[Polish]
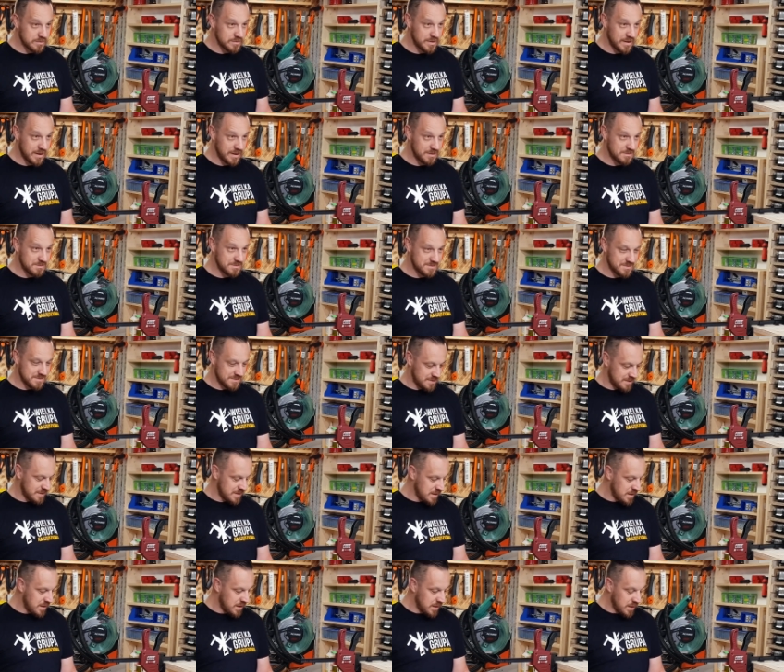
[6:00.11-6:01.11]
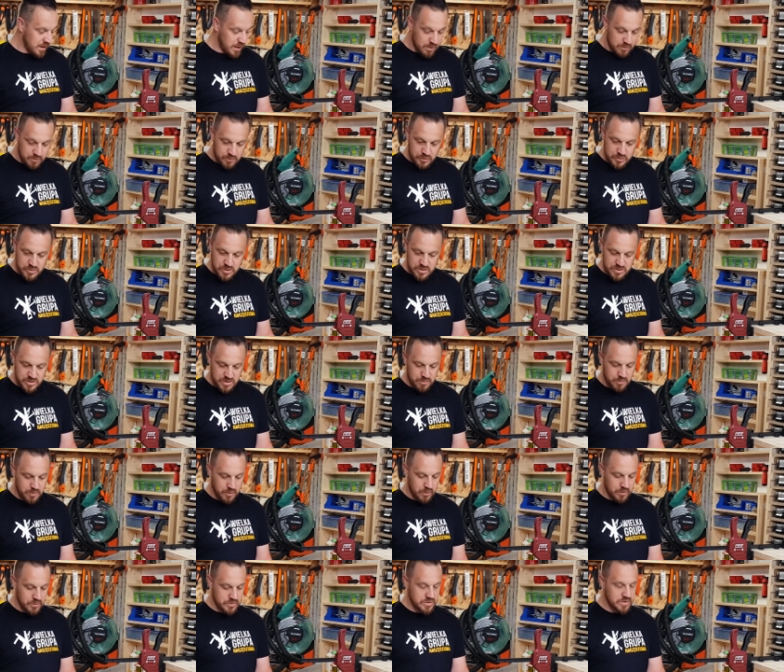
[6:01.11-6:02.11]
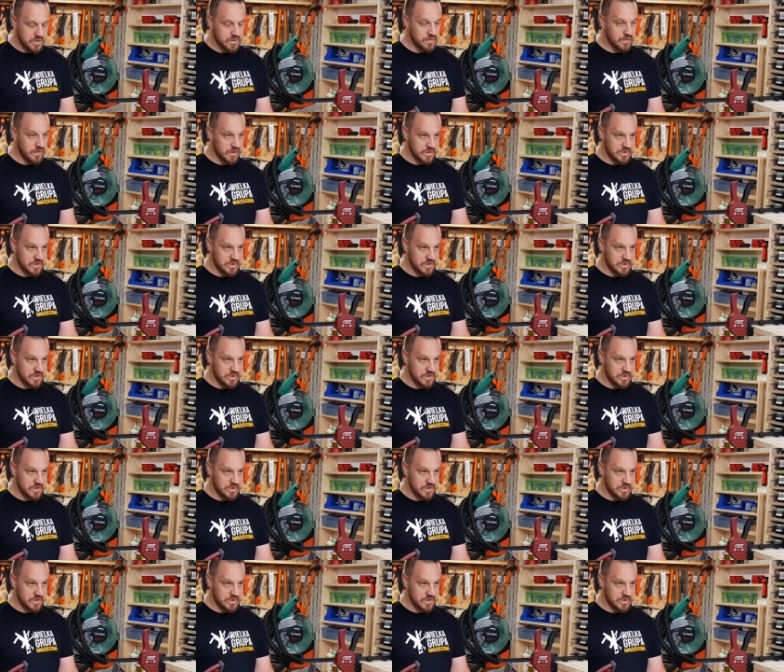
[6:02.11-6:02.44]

nie? Możecie połączyć dwa